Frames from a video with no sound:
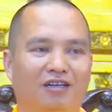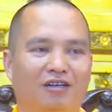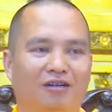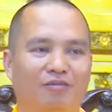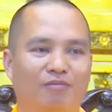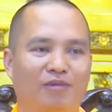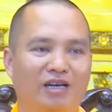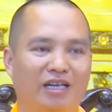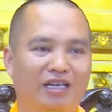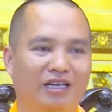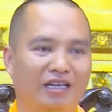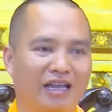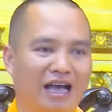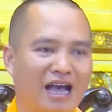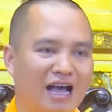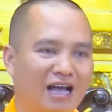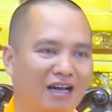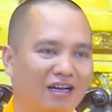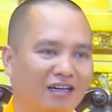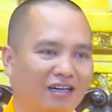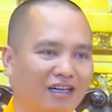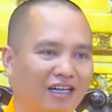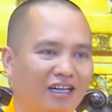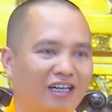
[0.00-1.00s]
Mình
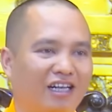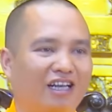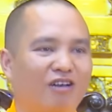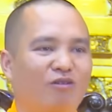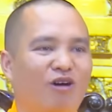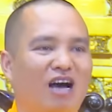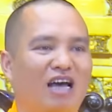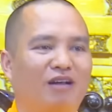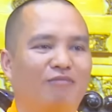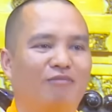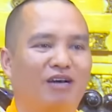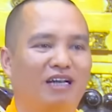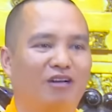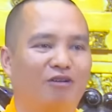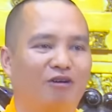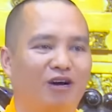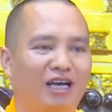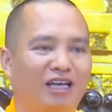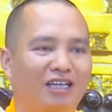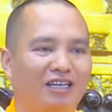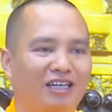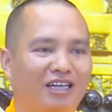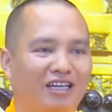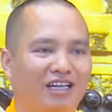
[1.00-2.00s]
đang đến cái đoạn mà
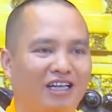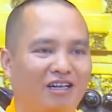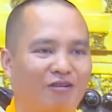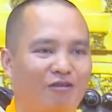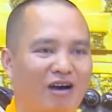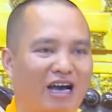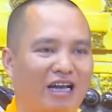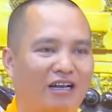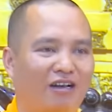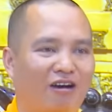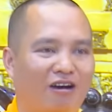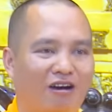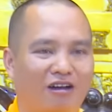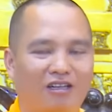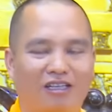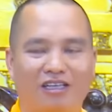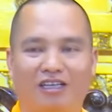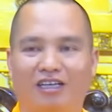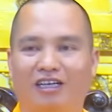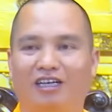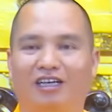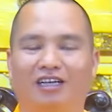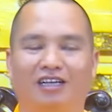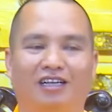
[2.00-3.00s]
nói đến cái đoạn đó
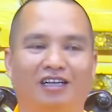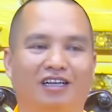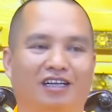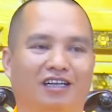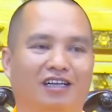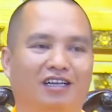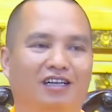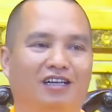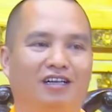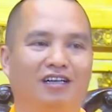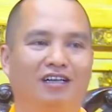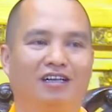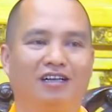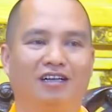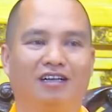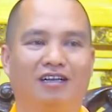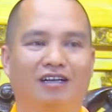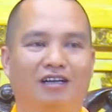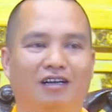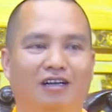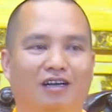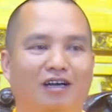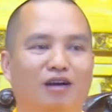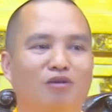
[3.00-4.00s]
thì
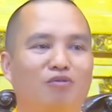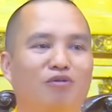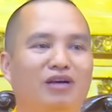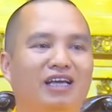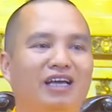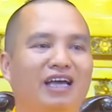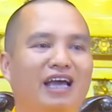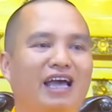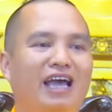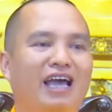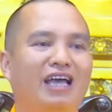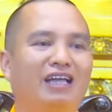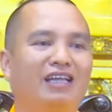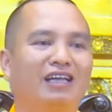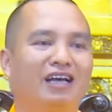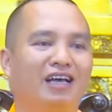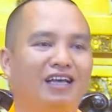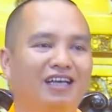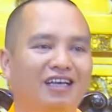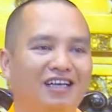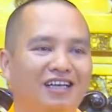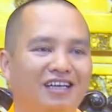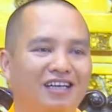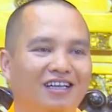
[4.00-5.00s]
ông ấy nghe
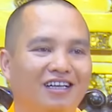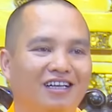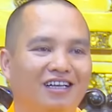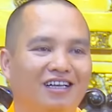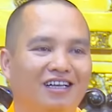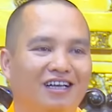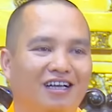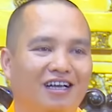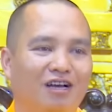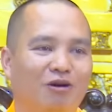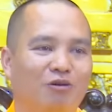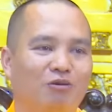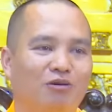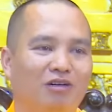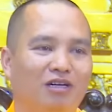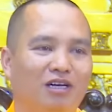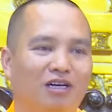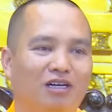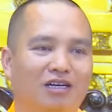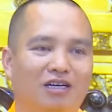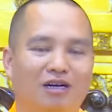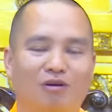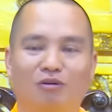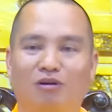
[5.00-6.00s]
thấy câu
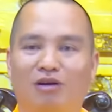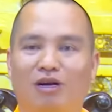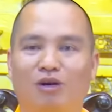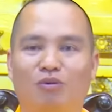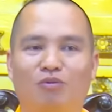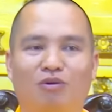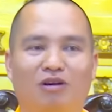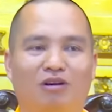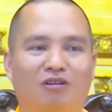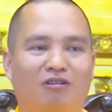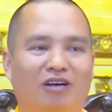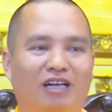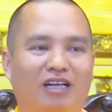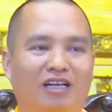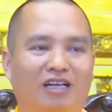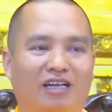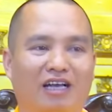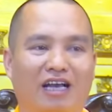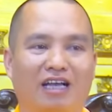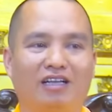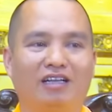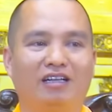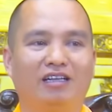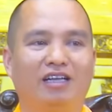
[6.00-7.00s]
được câu không. Ông nói thì
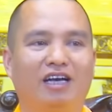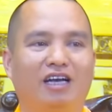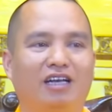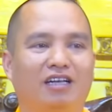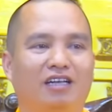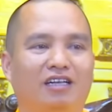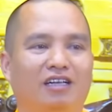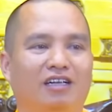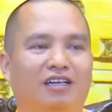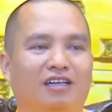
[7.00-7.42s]
cái thứ nhất,